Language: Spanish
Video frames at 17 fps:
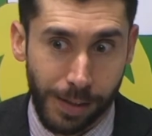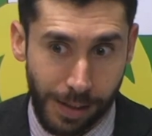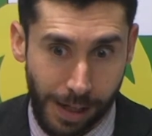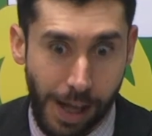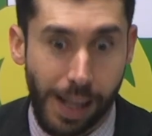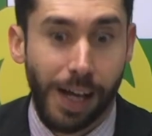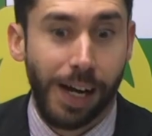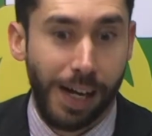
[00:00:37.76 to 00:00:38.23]

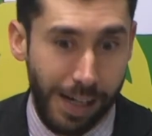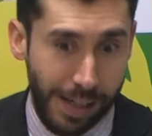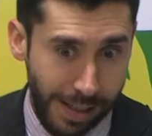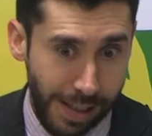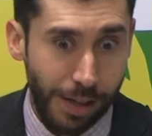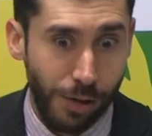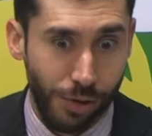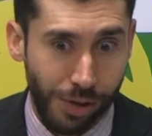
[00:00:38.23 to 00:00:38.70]
cada
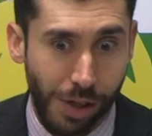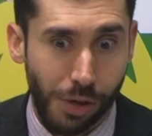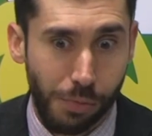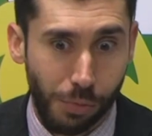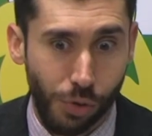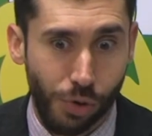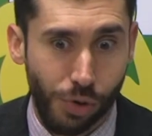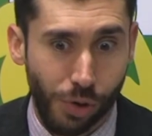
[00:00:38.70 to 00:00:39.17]
canasta ha
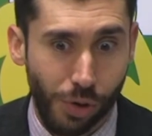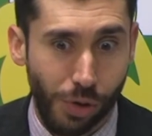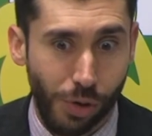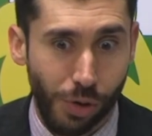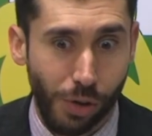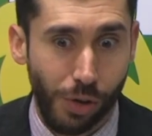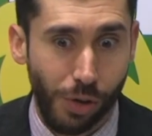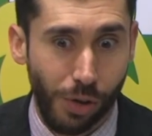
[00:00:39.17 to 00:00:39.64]
costado
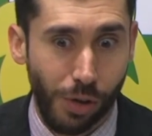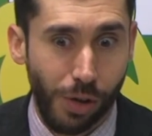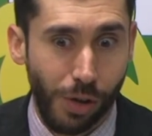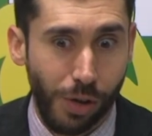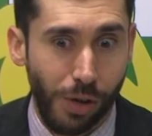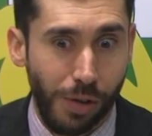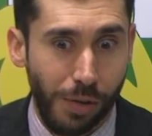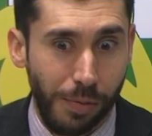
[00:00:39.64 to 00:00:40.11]
mucho,
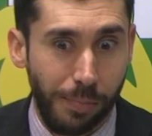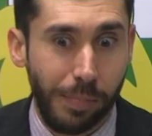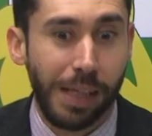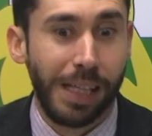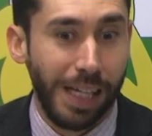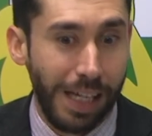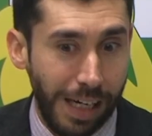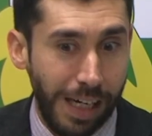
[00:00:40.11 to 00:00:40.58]

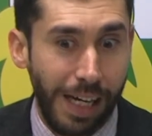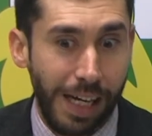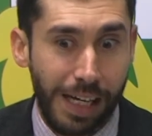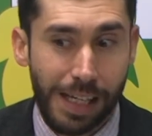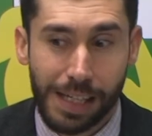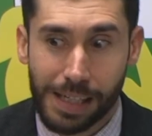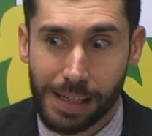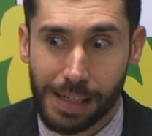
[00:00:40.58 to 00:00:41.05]

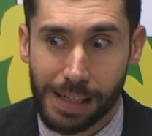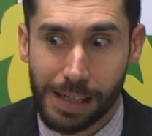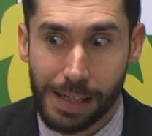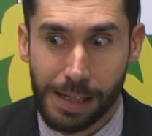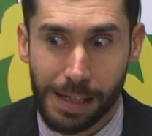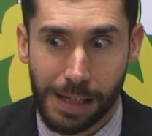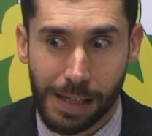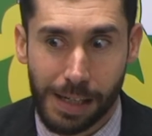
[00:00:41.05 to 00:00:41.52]
meterla
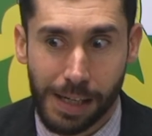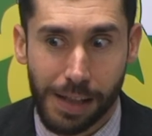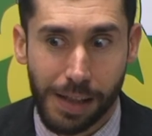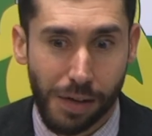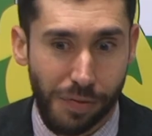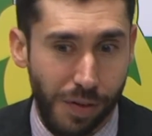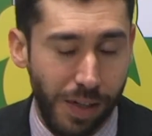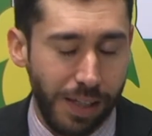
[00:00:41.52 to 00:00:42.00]
y,
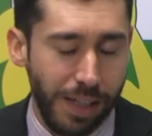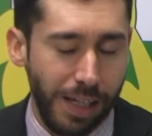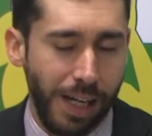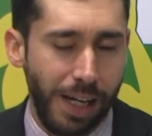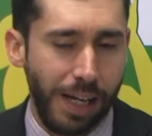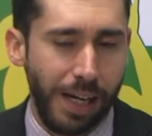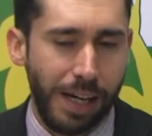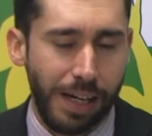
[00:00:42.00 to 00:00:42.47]
en
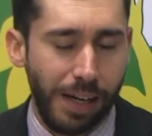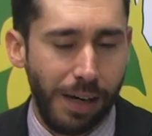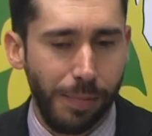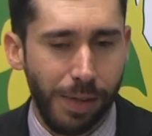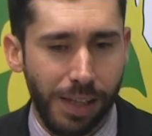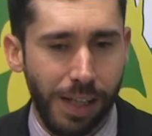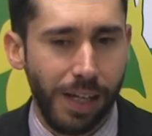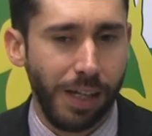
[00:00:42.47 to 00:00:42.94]
defensa
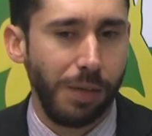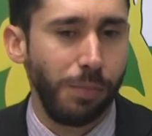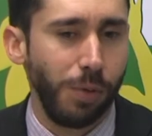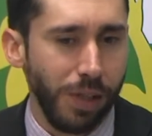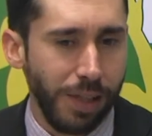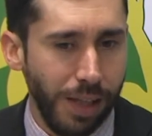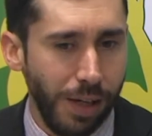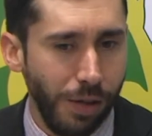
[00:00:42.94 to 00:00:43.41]
realmente el
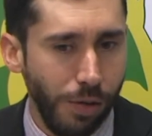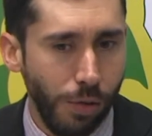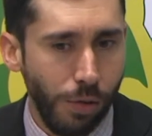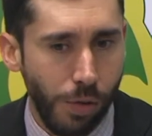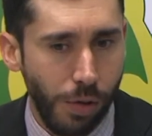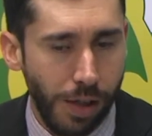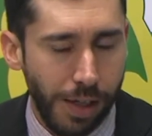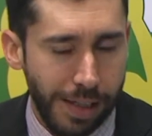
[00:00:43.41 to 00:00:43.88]
equipo ha
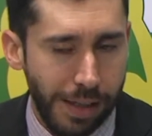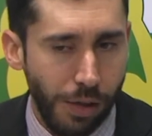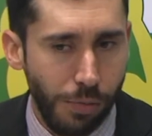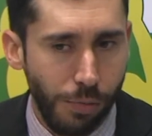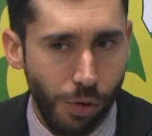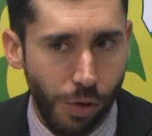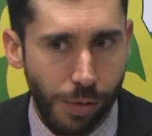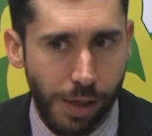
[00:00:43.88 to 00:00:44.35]
estado, ha
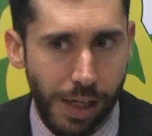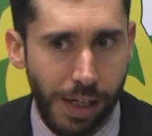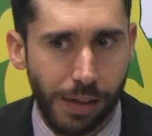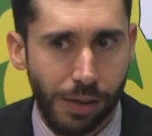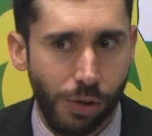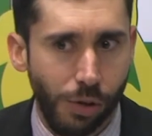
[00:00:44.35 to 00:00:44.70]
estado muy bien.